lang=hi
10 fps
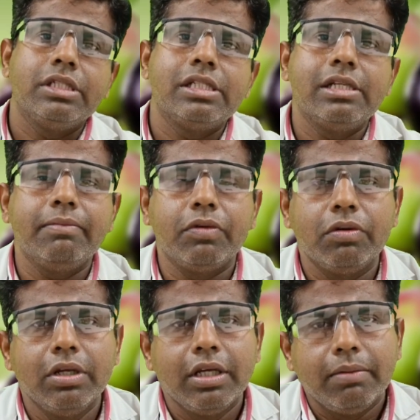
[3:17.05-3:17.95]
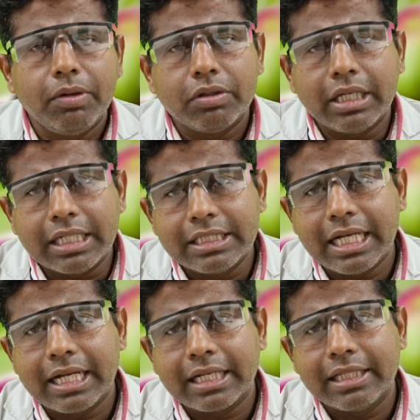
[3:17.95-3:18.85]
सिस्टम को बहुत
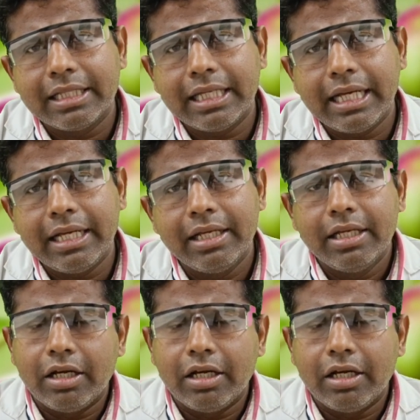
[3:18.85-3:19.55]
अच्छा कर देता है